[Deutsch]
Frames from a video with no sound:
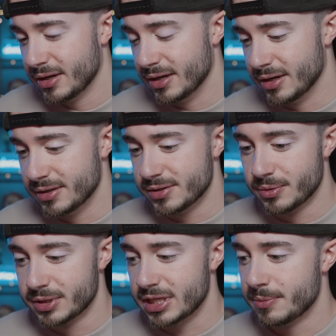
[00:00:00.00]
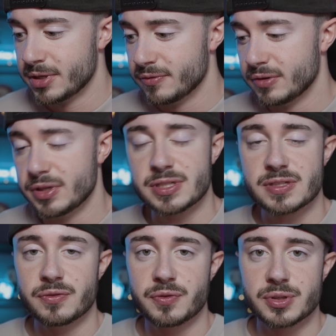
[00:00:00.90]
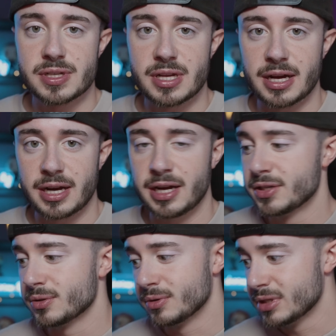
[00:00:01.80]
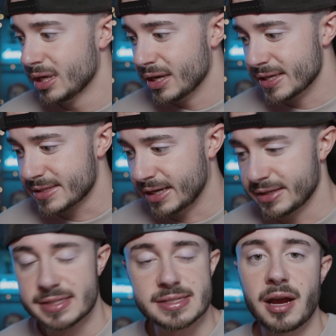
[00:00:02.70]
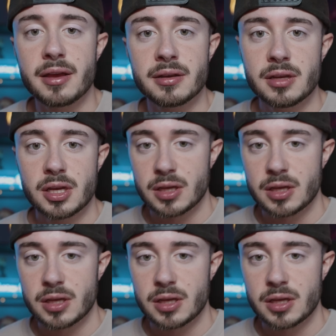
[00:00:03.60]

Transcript: äh, die junge Dame ist 14 Jahre alt und es kann jetzt sein,